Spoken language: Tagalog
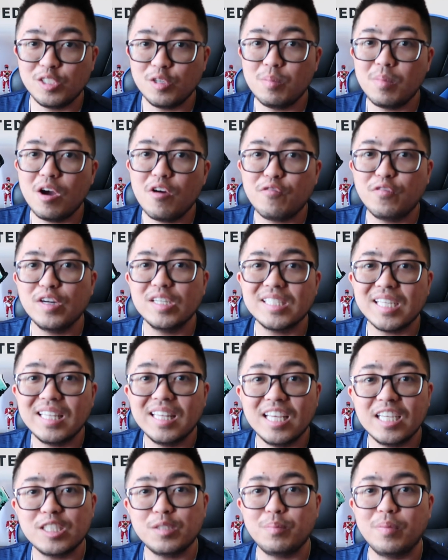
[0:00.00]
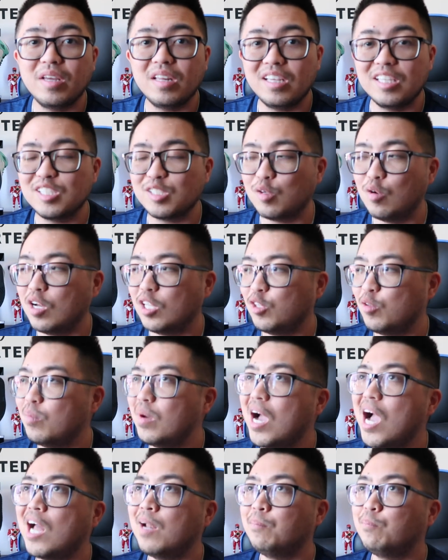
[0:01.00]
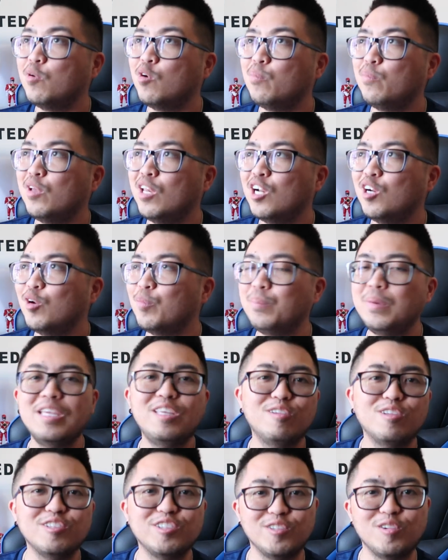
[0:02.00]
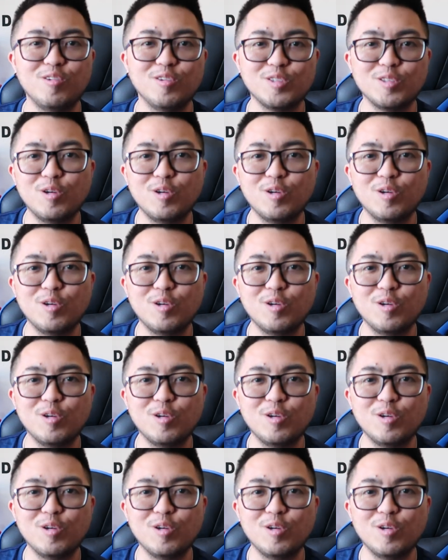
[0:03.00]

yung yung mga first hand experience ko at yung mga unpopular opinions ko.